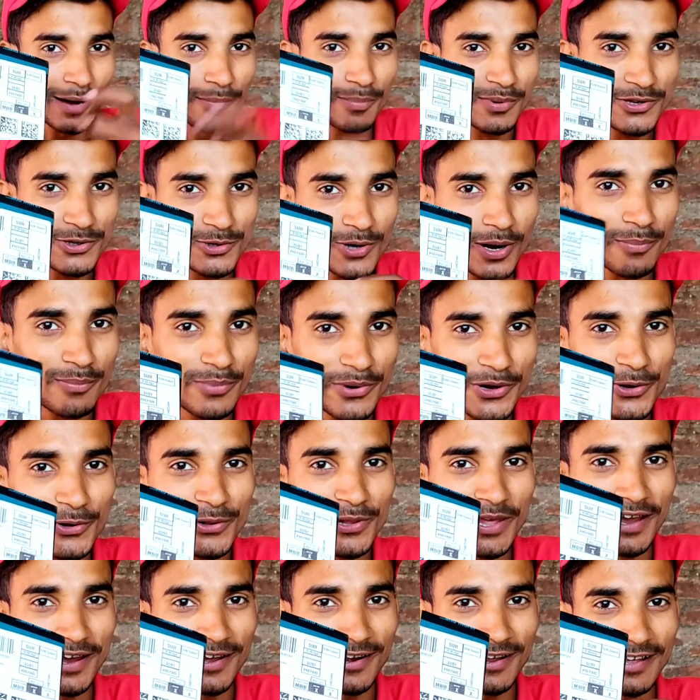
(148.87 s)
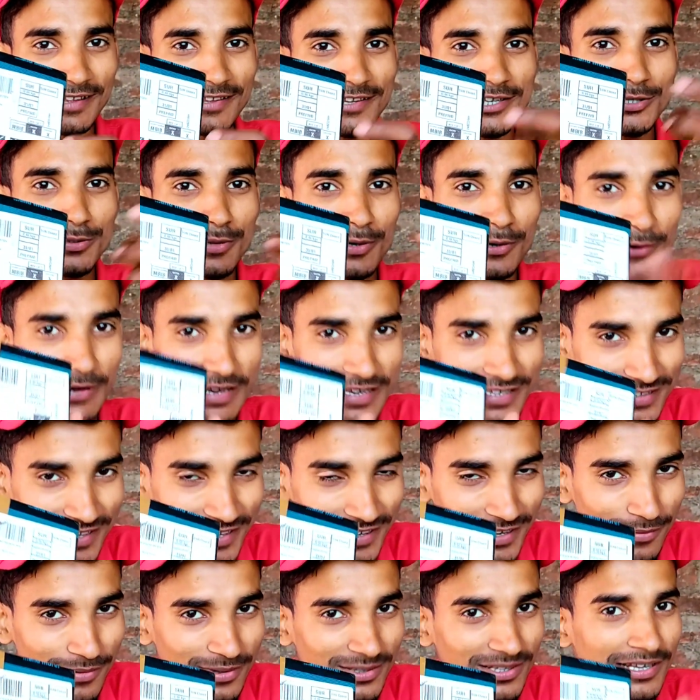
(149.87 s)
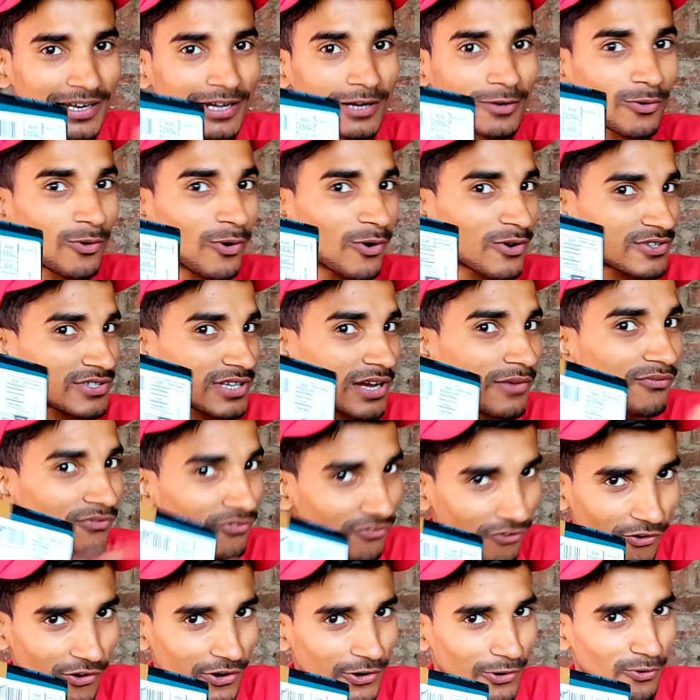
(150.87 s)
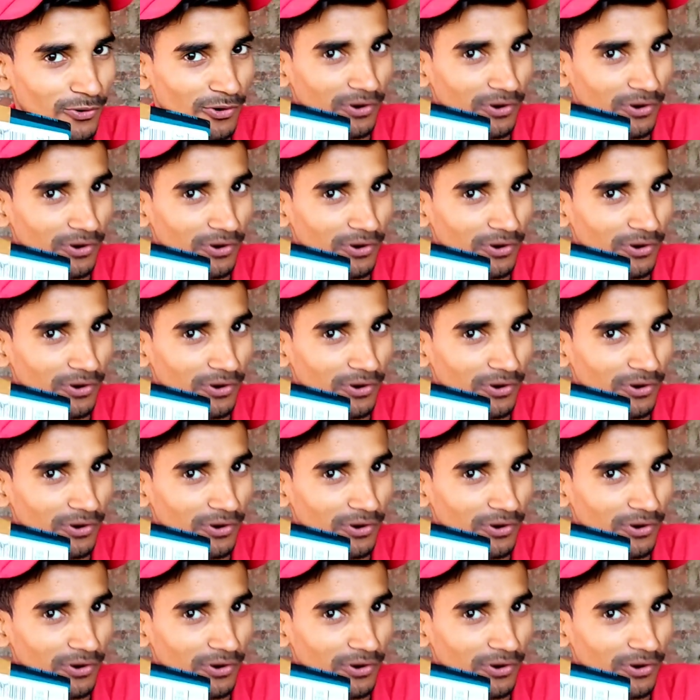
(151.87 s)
अभी जो आप वीडियो देख रहे हैं तो इसको बेस करके बताना कौन सा फोन